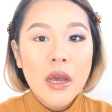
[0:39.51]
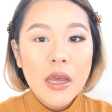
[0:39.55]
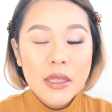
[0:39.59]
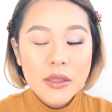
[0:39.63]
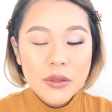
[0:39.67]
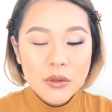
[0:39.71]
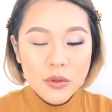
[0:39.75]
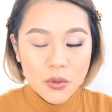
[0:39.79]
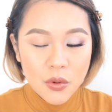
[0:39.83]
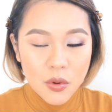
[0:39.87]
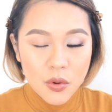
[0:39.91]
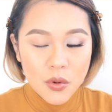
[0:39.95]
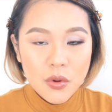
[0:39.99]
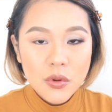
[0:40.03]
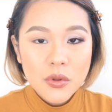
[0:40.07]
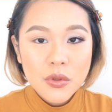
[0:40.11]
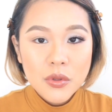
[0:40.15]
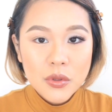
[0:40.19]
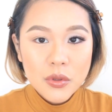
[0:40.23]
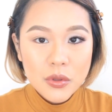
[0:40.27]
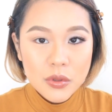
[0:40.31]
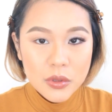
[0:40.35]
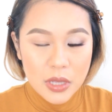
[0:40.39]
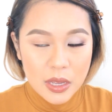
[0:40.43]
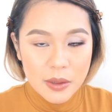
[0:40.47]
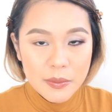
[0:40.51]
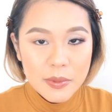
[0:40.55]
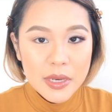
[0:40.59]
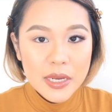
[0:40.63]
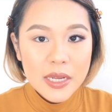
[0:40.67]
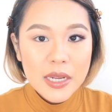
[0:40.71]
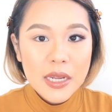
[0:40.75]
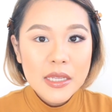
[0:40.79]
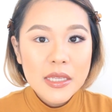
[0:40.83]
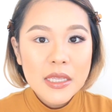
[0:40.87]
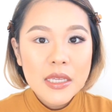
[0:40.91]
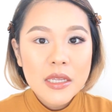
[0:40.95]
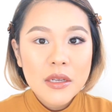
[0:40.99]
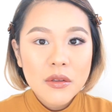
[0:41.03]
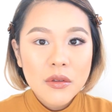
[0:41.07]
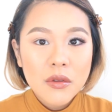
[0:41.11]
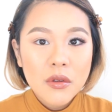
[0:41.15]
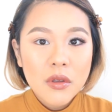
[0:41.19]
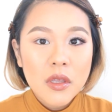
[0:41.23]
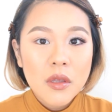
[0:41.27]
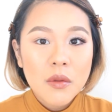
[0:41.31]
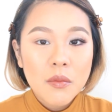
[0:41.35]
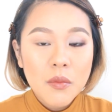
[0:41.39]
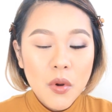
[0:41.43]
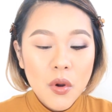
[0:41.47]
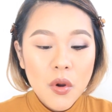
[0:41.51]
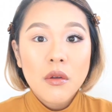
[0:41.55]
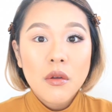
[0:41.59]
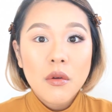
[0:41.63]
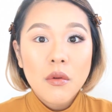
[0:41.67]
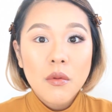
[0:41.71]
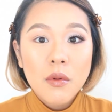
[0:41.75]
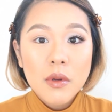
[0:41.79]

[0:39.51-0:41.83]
えっと、ここアメリカにいる時も